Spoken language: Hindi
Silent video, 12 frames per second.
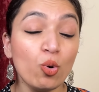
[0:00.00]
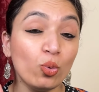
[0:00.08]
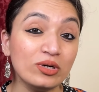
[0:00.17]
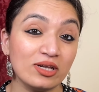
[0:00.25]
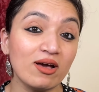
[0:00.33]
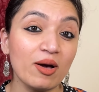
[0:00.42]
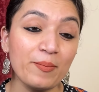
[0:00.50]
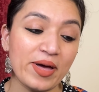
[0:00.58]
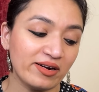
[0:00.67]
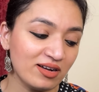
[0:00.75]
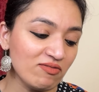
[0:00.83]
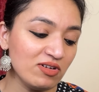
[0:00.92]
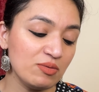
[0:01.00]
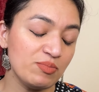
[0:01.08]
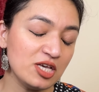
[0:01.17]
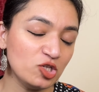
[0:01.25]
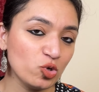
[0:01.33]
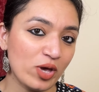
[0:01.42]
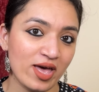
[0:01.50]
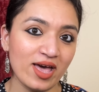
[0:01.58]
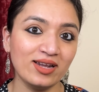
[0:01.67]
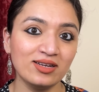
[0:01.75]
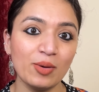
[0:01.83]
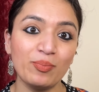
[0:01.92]
उनके कंपेरेटिवली भी जो
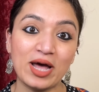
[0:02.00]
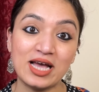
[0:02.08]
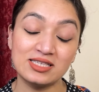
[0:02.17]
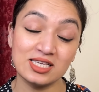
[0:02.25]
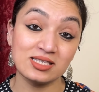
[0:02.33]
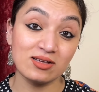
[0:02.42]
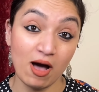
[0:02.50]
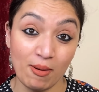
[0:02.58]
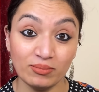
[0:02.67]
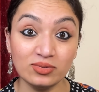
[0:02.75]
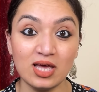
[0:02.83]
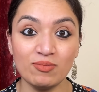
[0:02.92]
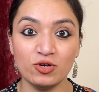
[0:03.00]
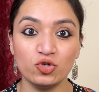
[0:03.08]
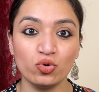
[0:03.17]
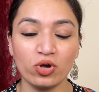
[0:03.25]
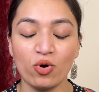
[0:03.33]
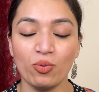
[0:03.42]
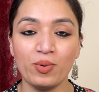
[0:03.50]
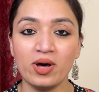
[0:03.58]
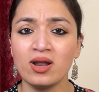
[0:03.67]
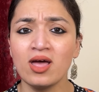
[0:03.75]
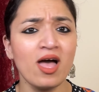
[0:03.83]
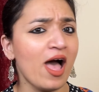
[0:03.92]
है इनके प्राइजेस कम थे मीशो के
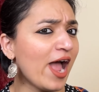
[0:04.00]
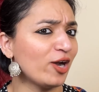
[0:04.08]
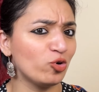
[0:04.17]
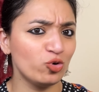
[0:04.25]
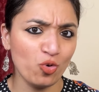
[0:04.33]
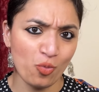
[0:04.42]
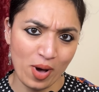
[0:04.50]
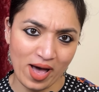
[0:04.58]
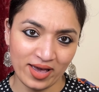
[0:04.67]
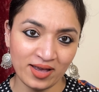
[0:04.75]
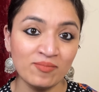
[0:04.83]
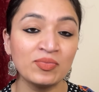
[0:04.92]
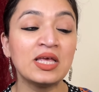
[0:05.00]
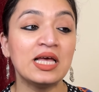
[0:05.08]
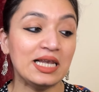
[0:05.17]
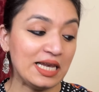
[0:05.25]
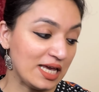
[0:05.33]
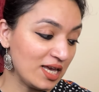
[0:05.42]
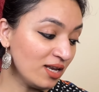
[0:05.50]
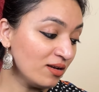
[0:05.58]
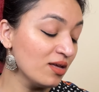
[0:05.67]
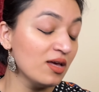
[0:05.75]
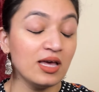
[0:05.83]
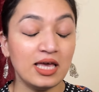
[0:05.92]
ऊपर आई डोंट नो बाय लेकिन
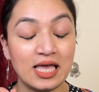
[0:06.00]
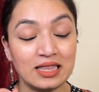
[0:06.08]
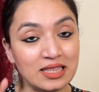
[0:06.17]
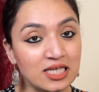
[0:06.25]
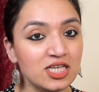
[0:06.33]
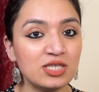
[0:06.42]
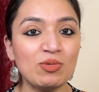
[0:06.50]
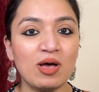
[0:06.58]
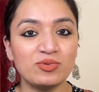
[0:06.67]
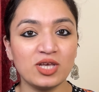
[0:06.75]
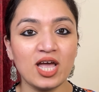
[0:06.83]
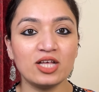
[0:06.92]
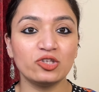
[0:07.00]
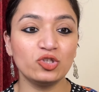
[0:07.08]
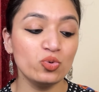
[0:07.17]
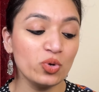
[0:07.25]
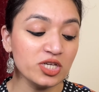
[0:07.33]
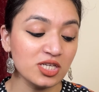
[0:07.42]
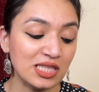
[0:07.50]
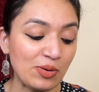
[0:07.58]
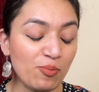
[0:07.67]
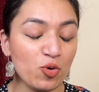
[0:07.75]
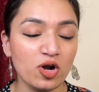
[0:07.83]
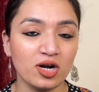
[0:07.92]
इतनी चीज़ मैं आपसे कह देती हूँ कि जितने
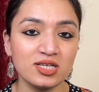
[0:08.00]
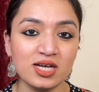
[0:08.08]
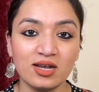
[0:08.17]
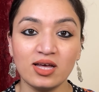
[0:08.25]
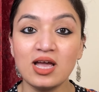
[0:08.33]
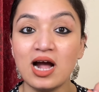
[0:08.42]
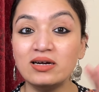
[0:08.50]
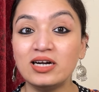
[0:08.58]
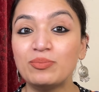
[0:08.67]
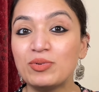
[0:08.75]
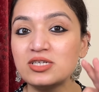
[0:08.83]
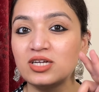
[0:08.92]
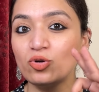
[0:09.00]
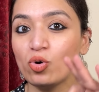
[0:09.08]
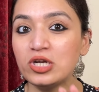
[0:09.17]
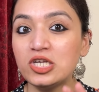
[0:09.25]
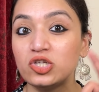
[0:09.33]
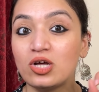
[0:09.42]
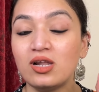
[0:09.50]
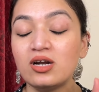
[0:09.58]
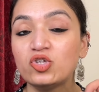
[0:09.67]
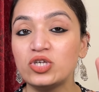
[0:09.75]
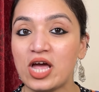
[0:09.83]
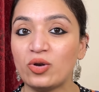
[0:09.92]
भी प्रोडक्ट्स हैं ना ये हंड्रेड परसेंट औरिजिनल
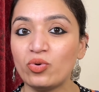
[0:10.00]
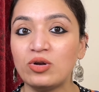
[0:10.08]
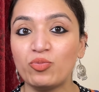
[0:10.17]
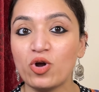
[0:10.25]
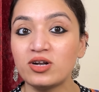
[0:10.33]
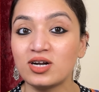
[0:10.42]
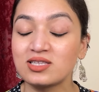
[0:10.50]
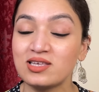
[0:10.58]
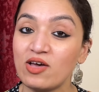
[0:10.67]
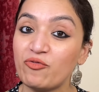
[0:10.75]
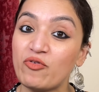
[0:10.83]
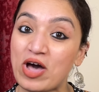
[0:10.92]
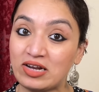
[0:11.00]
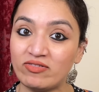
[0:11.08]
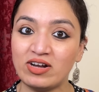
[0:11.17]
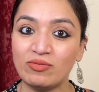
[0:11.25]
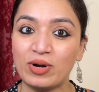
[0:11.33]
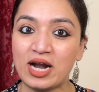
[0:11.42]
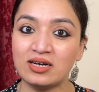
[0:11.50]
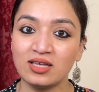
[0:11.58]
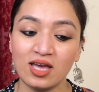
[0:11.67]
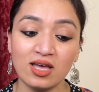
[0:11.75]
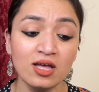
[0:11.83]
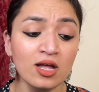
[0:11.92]
और जैनवन प्रोडक्ट्स हैं वाइन ब्रांड ब्रांड
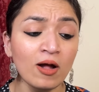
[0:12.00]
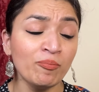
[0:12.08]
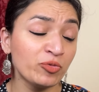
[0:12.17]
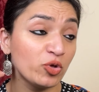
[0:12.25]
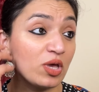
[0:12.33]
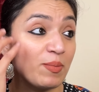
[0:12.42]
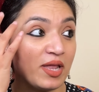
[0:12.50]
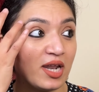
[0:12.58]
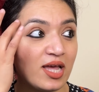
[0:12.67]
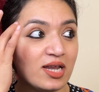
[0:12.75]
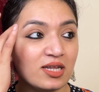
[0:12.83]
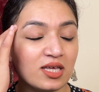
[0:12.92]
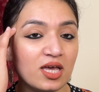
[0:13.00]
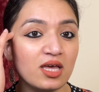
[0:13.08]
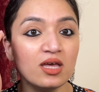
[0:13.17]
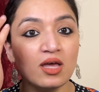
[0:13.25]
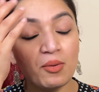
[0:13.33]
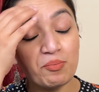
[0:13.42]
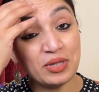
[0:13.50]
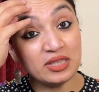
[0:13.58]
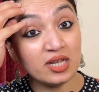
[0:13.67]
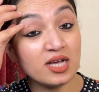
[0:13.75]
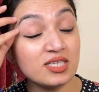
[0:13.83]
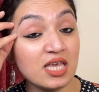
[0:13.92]
के क्योंकि मैंने ना इनकी
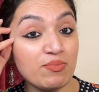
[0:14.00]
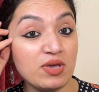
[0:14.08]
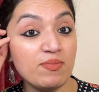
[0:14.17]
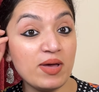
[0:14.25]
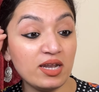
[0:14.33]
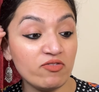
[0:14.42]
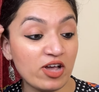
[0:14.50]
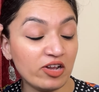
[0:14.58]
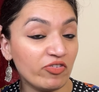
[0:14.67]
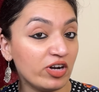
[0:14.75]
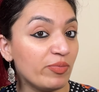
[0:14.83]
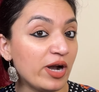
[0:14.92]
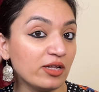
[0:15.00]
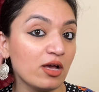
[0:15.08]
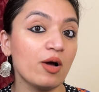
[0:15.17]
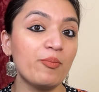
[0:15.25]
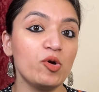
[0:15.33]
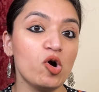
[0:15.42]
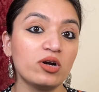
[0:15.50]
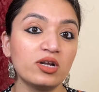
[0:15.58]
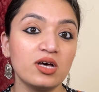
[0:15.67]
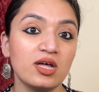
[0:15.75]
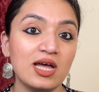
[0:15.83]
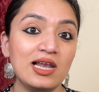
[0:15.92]
मिंत्रा से भी मैंने वाइन ब्रांड ब्रांड के कपड़े ऑर्डर
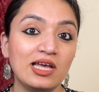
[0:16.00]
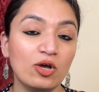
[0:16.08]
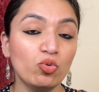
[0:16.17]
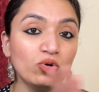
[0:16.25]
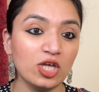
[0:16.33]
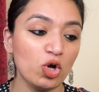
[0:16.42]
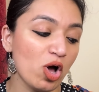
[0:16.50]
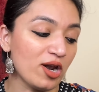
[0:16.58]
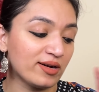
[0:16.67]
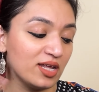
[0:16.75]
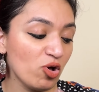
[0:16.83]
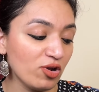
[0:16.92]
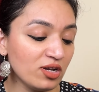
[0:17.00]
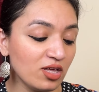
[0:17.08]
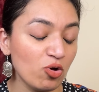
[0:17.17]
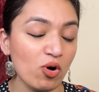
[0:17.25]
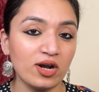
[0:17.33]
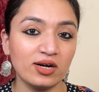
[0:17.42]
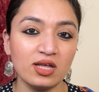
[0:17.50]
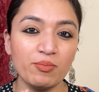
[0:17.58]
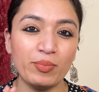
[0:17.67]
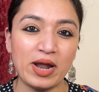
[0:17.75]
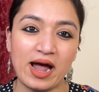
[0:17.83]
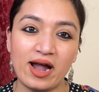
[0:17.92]
करे हैं लेकिन उनकी क्वालिटी और इनकी क्वालिटी
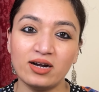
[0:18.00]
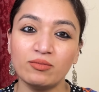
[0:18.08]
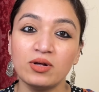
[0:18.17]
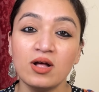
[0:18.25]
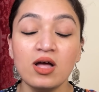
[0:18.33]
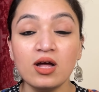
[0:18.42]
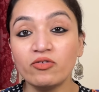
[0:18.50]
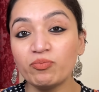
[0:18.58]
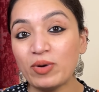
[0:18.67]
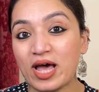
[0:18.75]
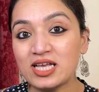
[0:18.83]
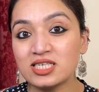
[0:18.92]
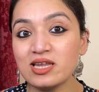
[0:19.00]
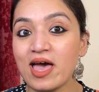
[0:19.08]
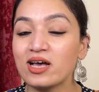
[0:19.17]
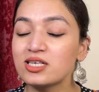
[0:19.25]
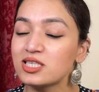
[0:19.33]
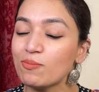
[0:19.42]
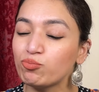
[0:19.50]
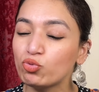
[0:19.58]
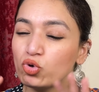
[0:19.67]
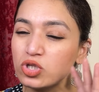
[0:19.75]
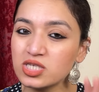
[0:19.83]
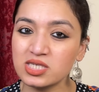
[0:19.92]
ब्रांड प्राइस टैग सब
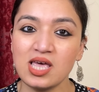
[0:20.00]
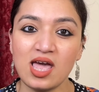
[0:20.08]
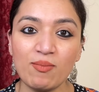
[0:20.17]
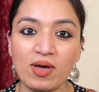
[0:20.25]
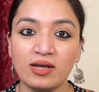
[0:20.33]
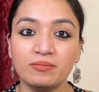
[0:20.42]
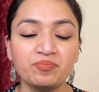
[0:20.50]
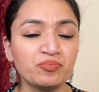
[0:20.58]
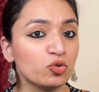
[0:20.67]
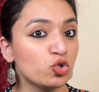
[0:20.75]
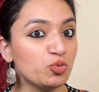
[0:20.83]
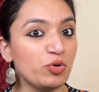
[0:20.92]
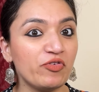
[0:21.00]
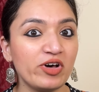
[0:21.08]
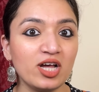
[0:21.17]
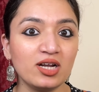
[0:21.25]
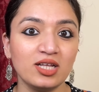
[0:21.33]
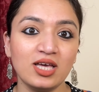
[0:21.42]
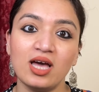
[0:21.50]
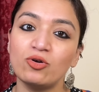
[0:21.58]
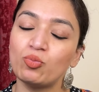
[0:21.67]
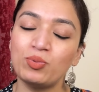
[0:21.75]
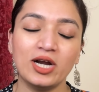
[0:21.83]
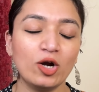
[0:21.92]
कुछ सेम है कुछ भी फ़र्क नहीं है
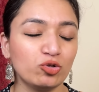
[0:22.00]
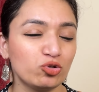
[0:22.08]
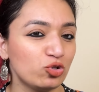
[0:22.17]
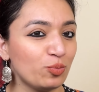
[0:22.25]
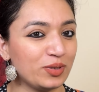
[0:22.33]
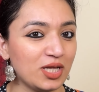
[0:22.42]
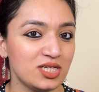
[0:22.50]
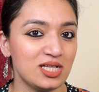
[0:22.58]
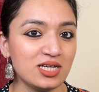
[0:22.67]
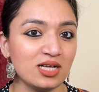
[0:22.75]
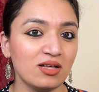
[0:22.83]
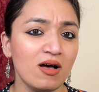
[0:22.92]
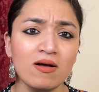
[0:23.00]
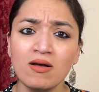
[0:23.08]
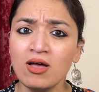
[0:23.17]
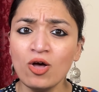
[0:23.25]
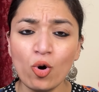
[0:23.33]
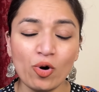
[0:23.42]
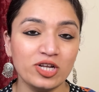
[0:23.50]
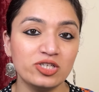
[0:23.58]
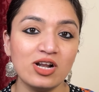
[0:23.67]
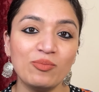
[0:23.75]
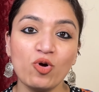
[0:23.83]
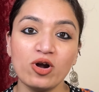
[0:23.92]
डुप्लीकेट होते तो, तो पता जाता
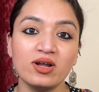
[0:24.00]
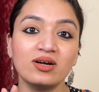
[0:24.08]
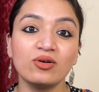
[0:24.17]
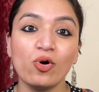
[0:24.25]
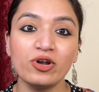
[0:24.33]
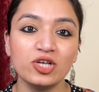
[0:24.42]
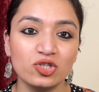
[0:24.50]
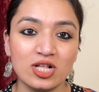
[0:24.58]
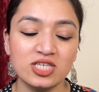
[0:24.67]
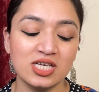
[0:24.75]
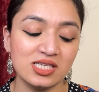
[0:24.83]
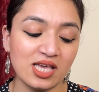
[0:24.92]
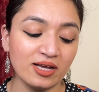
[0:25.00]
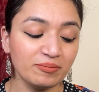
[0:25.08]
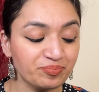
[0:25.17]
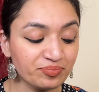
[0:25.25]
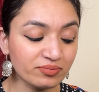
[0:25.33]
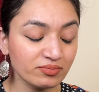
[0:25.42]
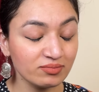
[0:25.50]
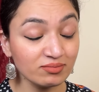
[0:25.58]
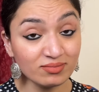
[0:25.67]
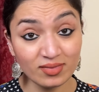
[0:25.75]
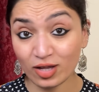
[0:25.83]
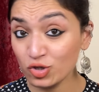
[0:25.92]
ओरिजिनल प्रोडक्ट ओरिजिनल चीज़ें हैं
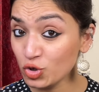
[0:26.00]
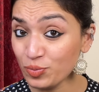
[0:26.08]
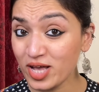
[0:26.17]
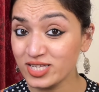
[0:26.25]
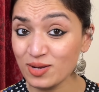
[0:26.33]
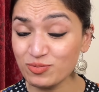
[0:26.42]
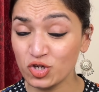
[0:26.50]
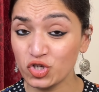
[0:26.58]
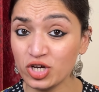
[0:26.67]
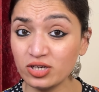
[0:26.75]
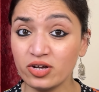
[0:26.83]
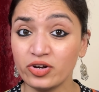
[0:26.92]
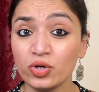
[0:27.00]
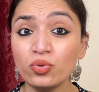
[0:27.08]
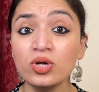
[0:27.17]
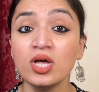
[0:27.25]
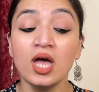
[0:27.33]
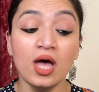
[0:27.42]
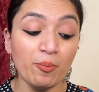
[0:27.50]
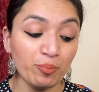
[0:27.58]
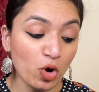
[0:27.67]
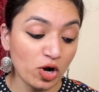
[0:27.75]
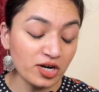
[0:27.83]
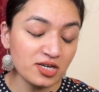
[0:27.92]
जो मैं आज आपसे शेयर कर रही हूँ
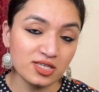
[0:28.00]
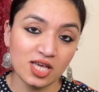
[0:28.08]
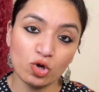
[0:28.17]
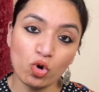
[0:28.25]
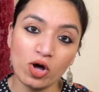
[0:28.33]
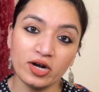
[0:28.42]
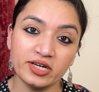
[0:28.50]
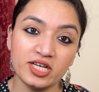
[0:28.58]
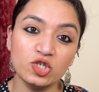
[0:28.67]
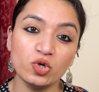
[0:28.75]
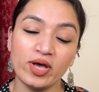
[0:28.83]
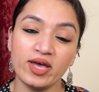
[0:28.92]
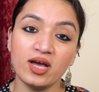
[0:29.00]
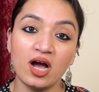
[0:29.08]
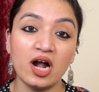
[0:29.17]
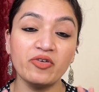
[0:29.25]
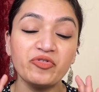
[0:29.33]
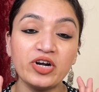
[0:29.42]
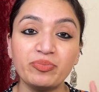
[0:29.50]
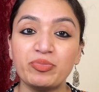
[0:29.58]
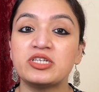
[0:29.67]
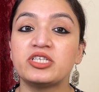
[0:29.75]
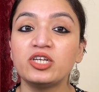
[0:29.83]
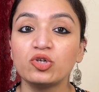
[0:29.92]
प्रोडक्ट्स की क्वालिटी जो है 100%
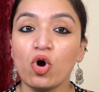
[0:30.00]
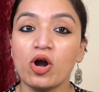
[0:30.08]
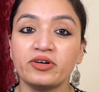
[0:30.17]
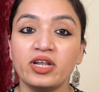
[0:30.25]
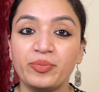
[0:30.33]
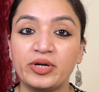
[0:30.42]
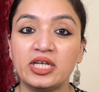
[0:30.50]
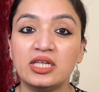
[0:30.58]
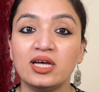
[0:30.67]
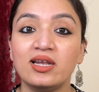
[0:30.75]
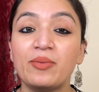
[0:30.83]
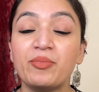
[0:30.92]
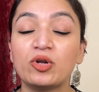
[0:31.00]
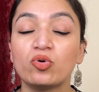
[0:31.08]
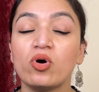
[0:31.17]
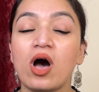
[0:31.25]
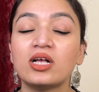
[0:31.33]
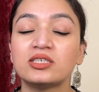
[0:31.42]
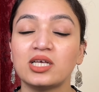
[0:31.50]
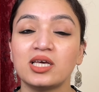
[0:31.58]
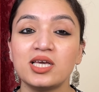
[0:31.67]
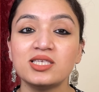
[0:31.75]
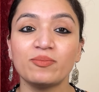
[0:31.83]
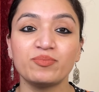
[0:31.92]
परसेंट कॉटन मटीरियल है मेरे को आज तक
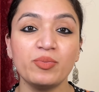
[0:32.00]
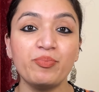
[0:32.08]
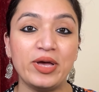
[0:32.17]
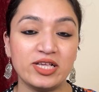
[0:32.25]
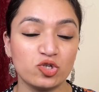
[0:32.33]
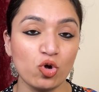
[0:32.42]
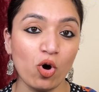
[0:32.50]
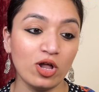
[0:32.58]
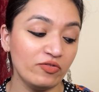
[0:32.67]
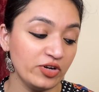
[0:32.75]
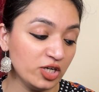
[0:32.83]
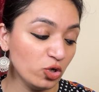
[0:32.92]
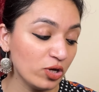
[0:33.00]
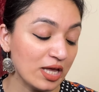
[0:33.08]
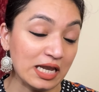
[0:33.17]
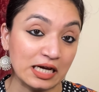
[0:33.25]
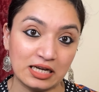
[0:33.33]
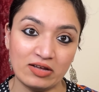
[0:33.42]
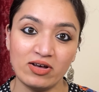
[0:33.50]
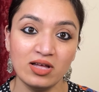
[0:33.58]
की सबसे बेस्ट हॉल वीडियो ये लगने